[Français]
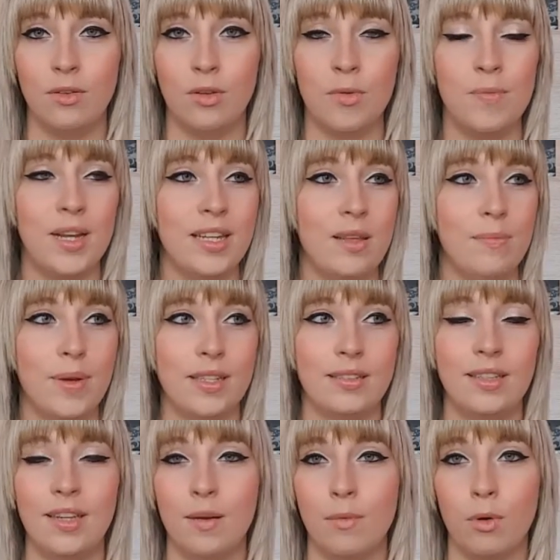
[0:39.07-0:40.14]
euh, comme l'année
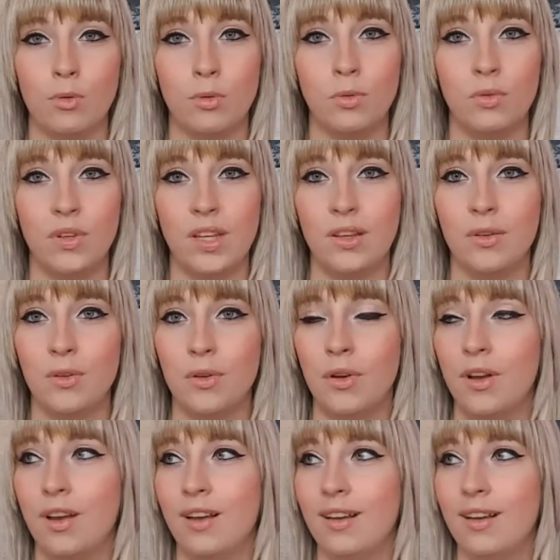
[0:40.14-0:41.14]
passée, à me retrouver... Euh,